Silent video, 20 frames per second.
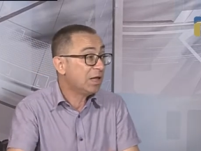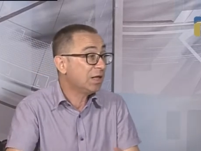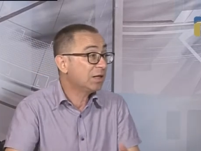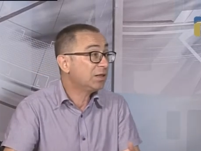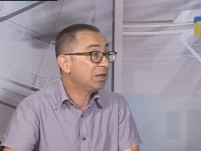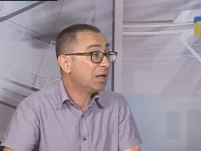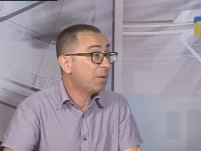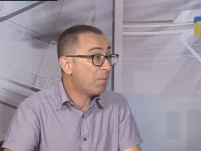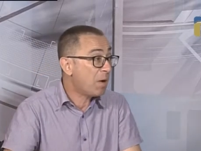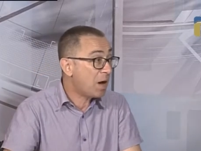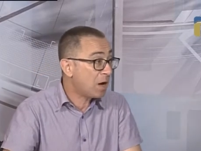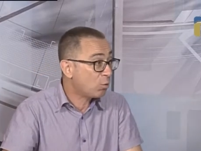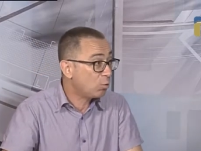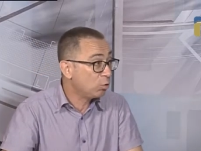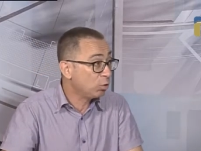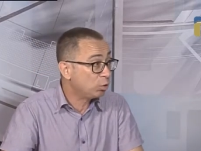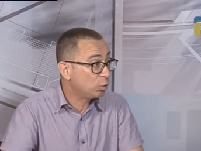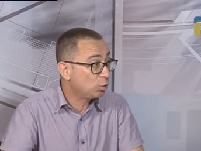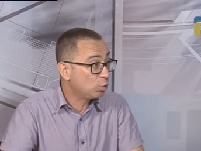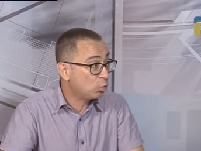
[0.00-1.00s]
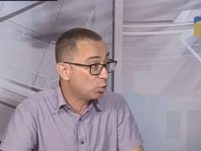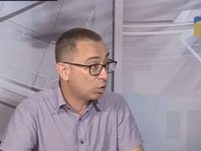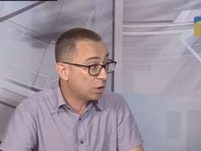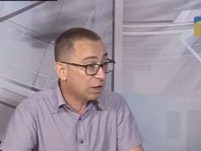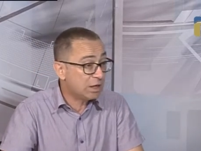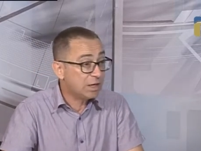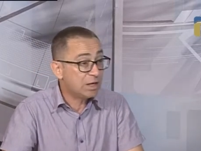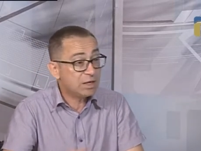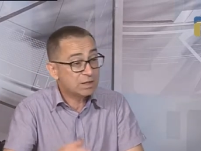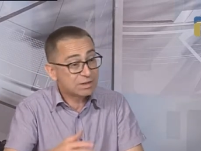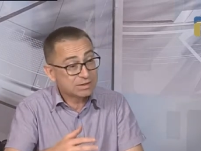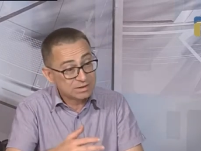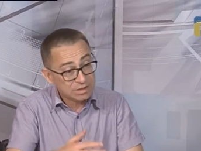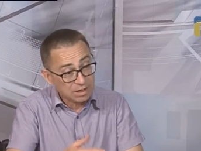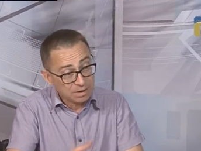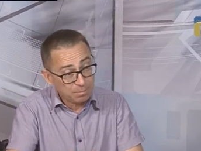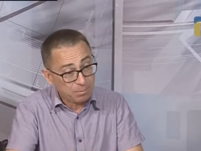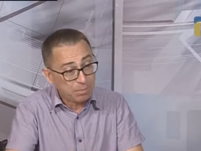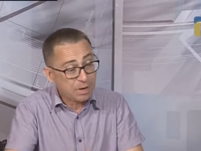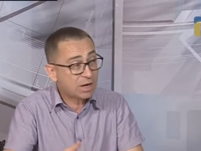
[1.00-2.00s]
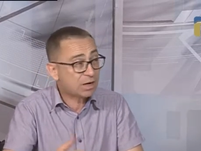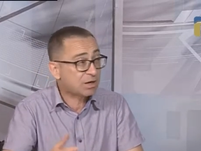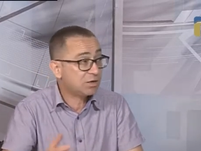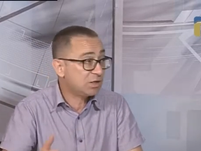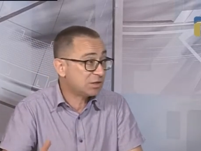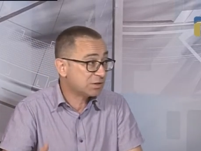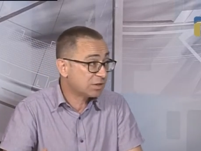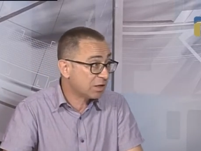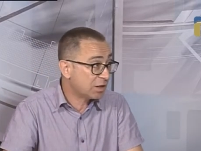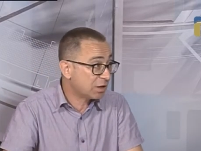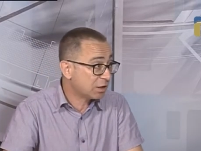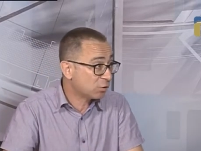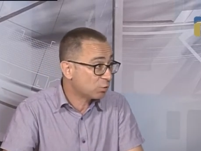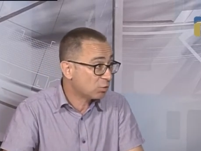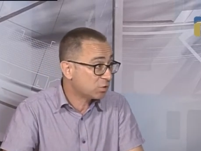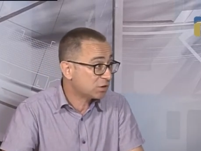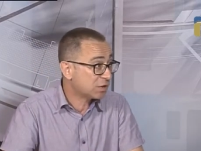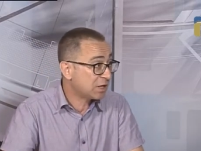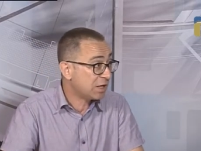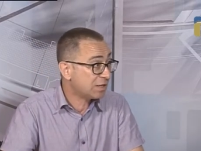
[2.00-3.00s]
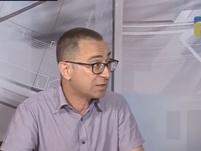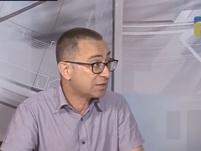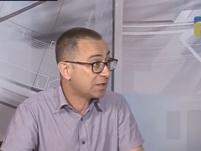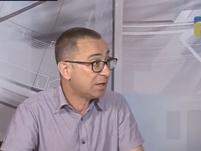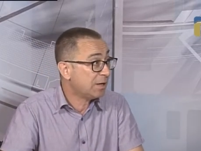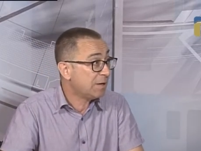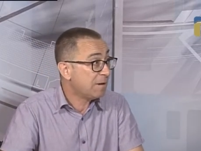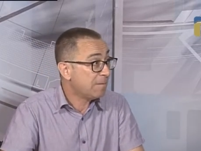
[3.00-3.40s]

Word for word: дома культуры, зоопарк, детский городок «Сказка»